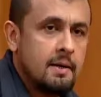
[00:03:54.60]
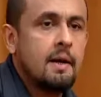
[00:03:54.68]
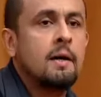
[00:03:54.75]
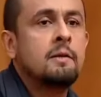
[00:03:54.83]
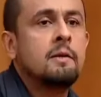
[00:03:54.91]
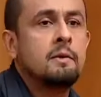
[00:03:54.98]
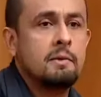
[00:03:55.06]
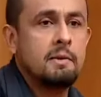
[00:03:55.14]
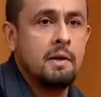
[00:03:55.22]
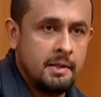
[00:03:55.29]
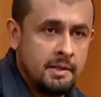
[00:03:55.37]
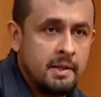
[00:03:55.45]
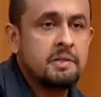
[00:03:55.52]
अंतर
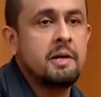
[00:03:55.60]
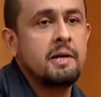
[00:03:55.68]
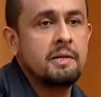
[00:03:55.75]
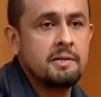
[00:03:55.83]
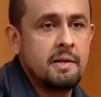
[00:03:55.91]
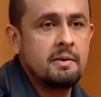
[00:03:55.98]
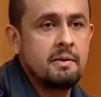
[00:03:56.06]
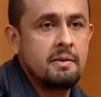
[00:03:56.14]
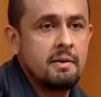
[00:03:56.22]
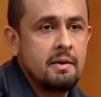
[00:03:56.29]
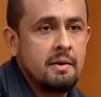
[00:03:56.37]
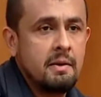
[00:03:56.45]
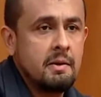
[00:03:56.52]
अंदर जाए इंसान
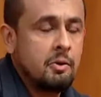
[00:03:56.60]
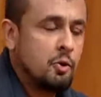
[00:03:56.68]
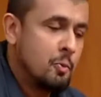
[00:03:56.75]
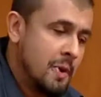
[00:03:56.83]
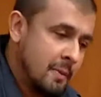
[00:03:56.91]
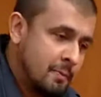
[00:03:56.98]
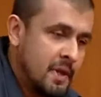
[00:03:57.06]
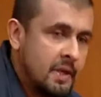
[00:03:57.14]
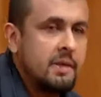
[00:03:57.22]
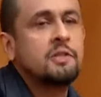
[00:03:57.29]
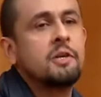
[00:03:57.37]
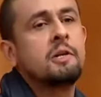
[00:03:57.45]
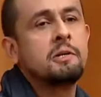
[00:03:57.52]
तो मैं अपने
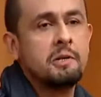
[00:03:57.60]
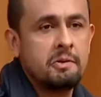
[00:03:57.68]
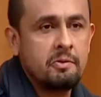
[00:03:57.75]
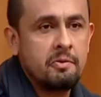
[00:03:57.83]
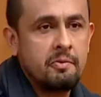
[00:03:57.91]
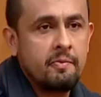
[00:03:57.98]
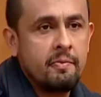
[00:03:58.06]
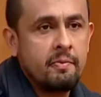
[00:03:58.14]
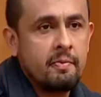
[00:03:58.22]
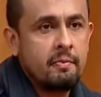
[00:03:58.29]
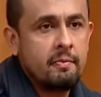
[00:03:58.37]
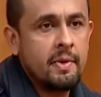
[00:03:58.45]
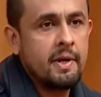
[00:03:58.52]
अंदर चला जाता हूँ
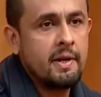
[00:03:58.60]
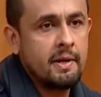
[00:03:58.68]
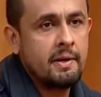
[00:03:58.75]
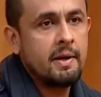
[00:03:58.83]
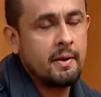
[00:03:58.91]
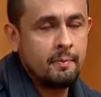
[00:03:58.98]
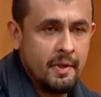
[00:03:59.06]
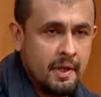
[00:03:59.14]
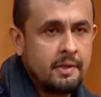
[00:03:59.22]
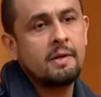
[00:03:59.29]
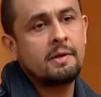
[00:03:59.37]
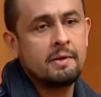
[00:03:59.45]
मैं अपने अंदर